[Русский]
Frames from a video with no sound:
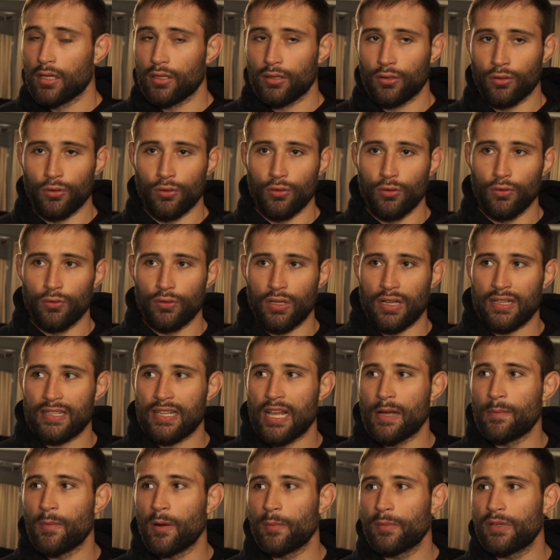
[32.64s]
Ну, на
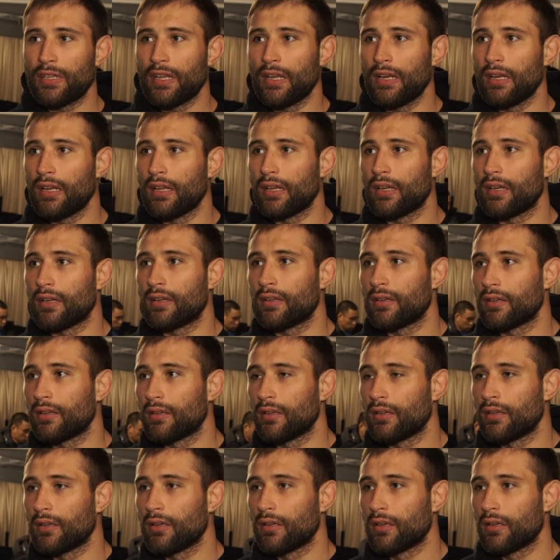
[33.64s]
самом деле,
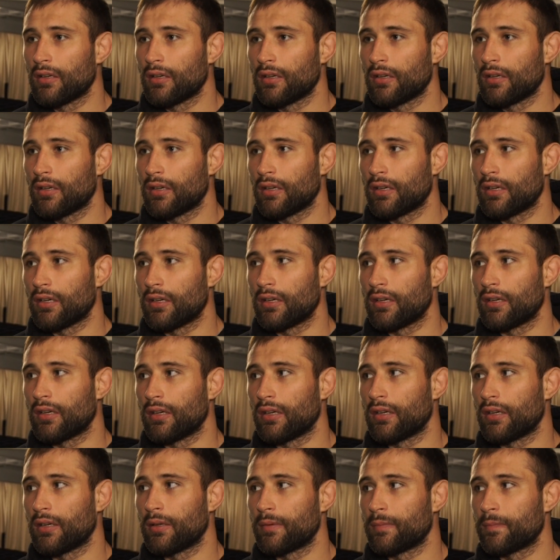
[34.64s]

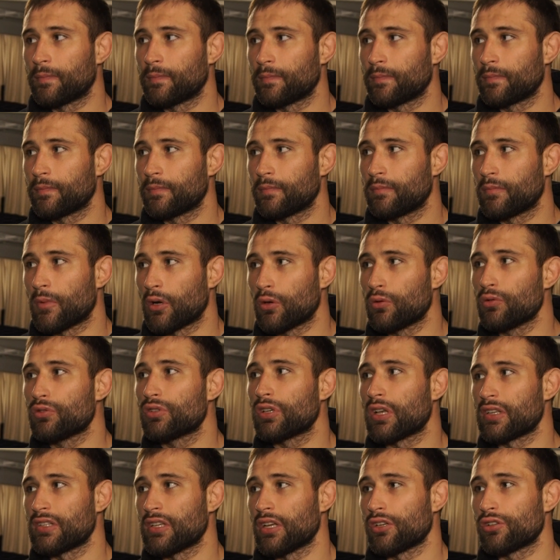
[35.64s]
э, могу
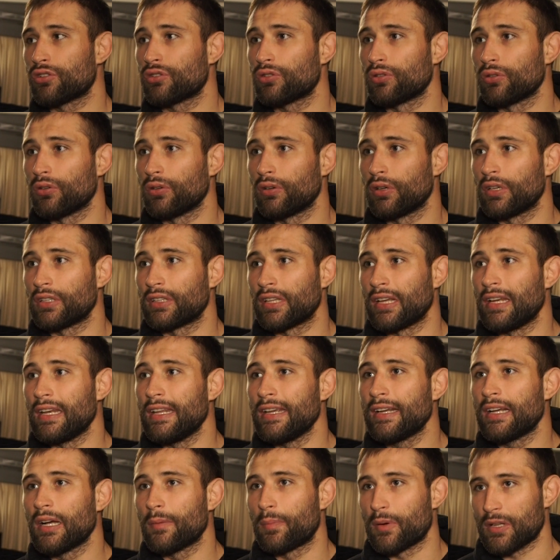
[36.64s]
сказать, что эта
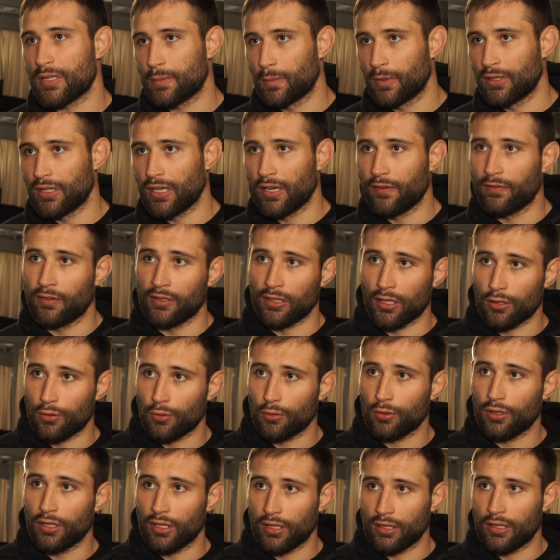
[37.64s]
лига, посмотрев и на
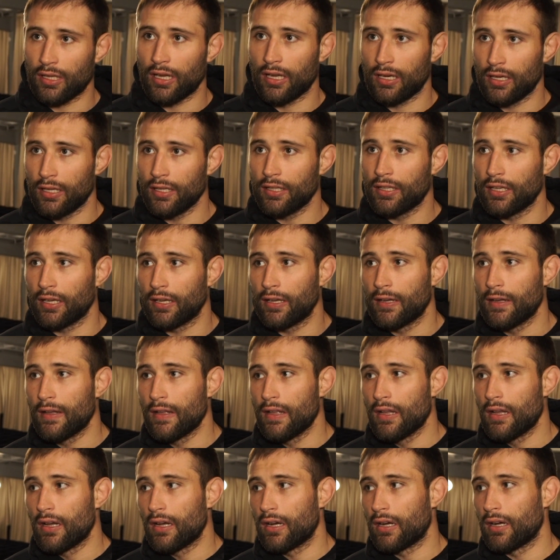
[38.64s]
другие да, лиги,
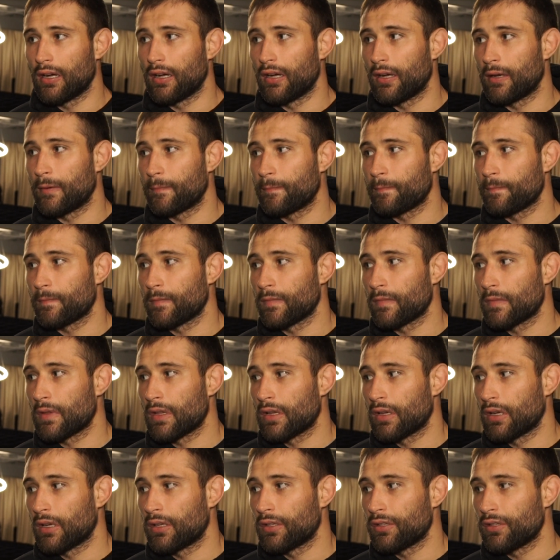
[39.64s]
э,
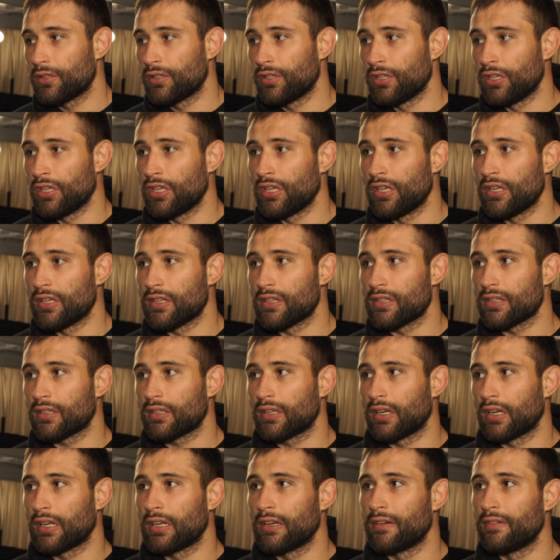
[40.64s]
не,
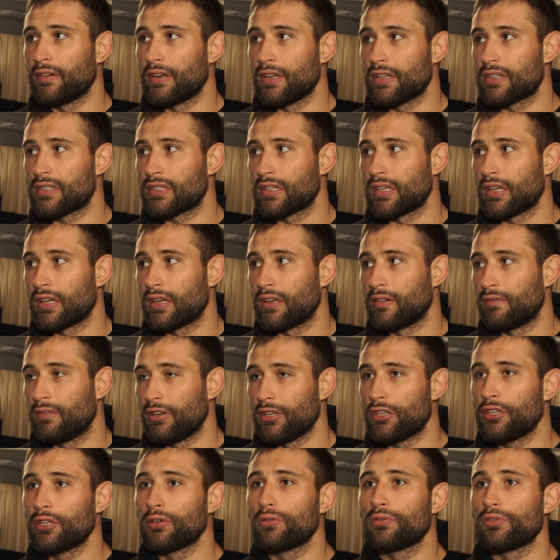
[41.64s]
как говорится, в
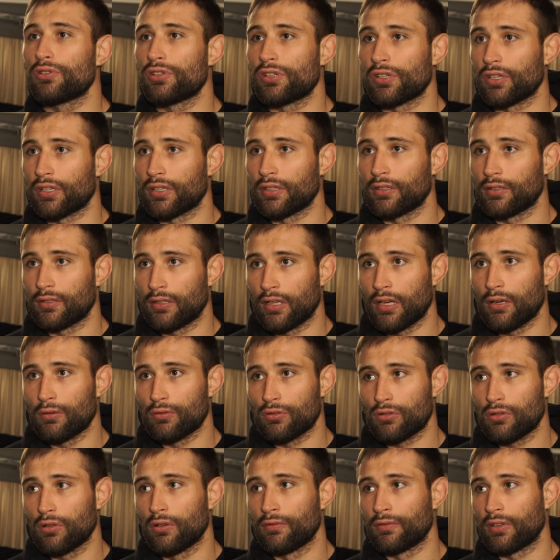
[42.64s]
лидирующих, да,
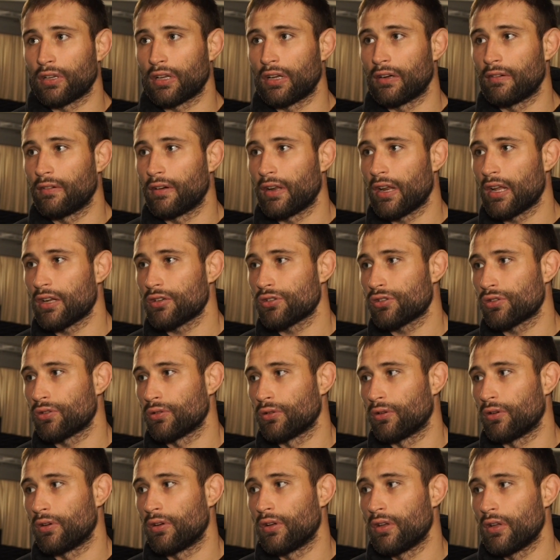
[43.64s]
условно говоря,
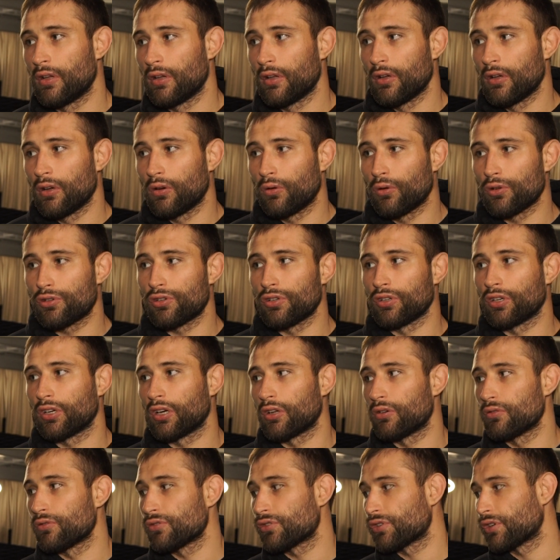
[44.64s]
что очень
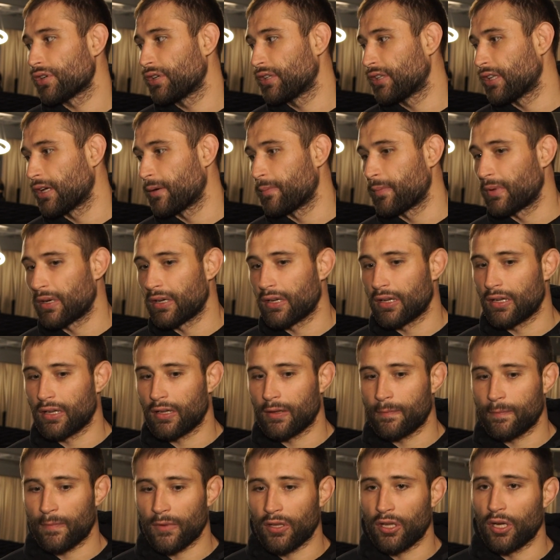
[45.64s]
хорошая там
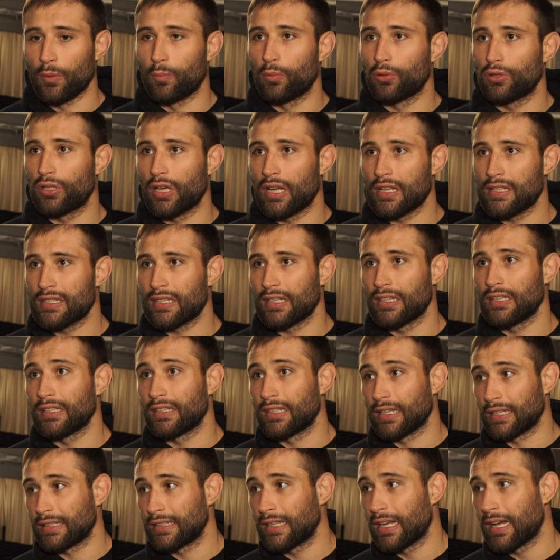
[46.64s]
э, репутация и
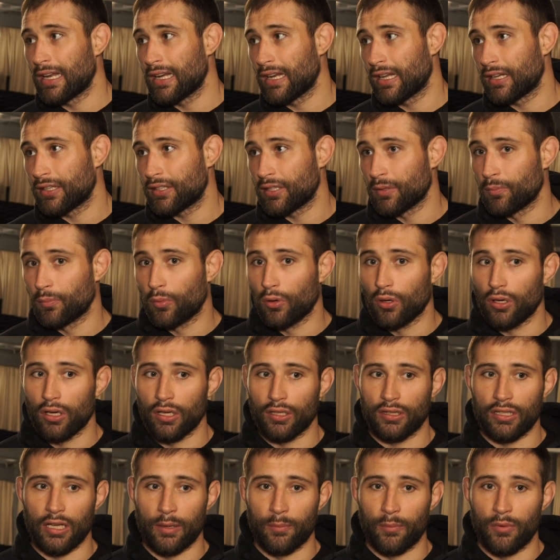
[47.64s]
так далее. Тем
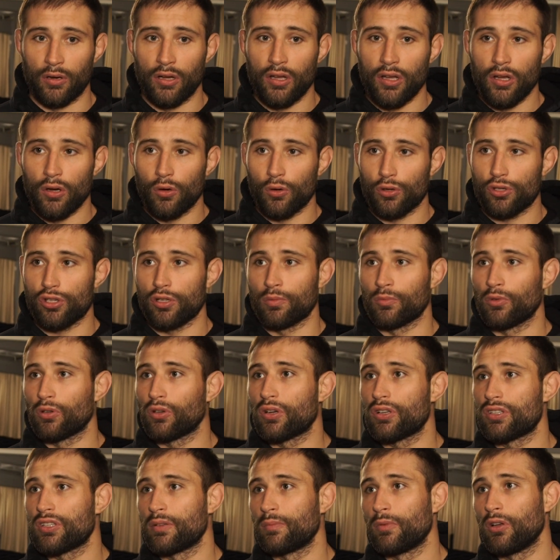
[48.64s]
более там очень
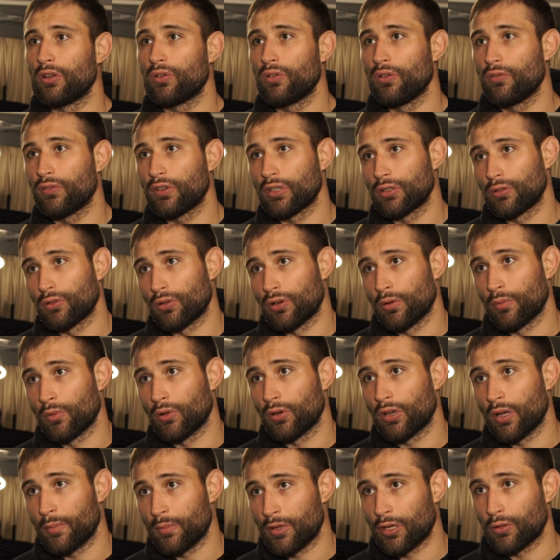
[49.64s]
много земляков, которые
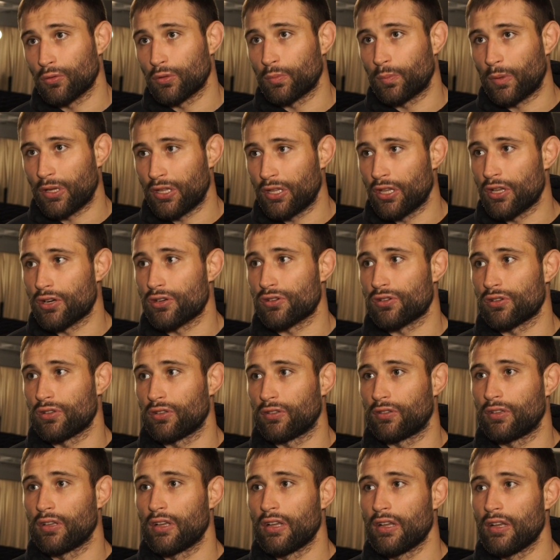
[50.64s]
много меня тут
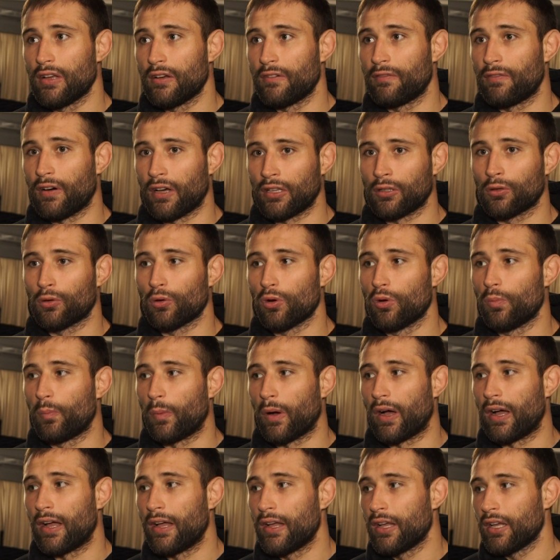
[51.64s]
поддерживают,
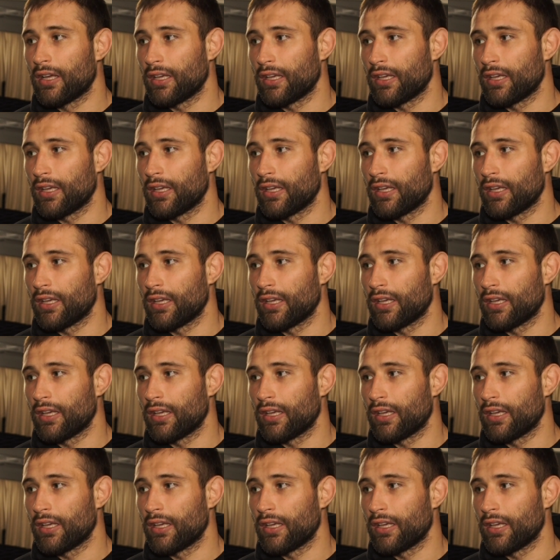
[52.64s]
фан-группа.